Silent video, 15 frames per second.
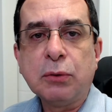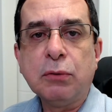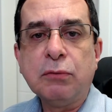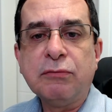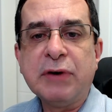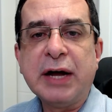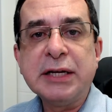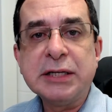
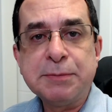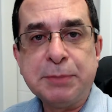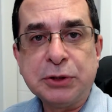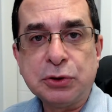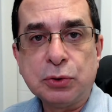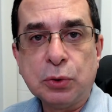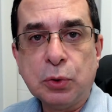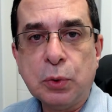com várias
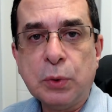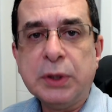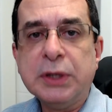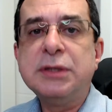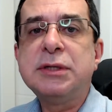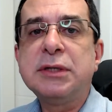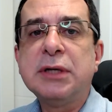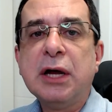
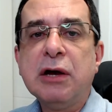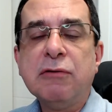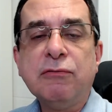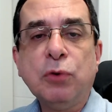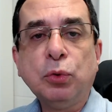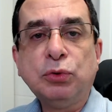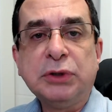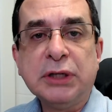pessoas,
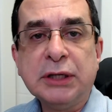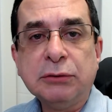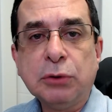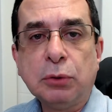voltando